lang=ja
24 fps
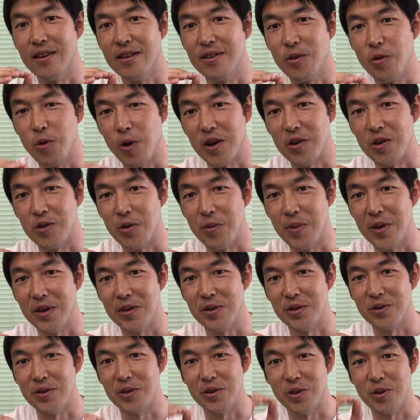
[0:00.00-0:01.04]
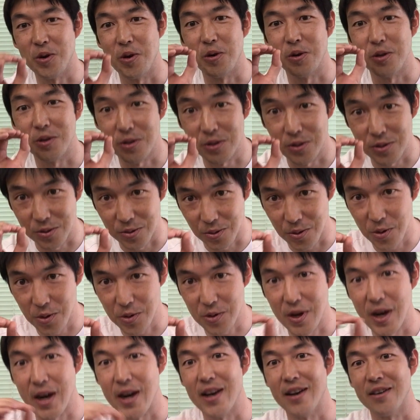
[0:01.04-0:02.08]
語学を勉強するとすご
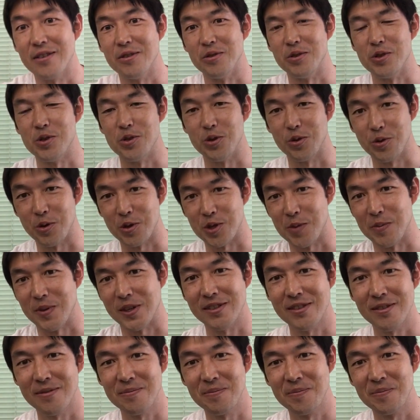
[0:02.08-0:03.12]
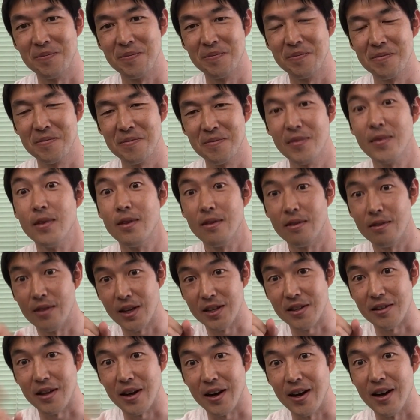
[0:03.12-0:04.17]
く早く習得しますな
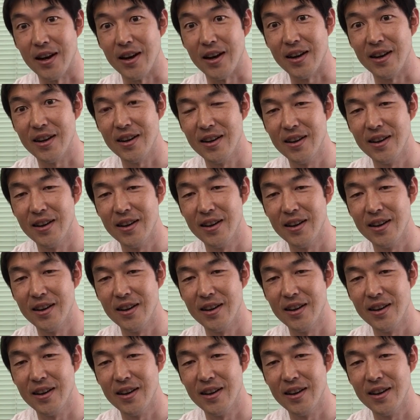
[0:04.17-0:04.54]
ぜなら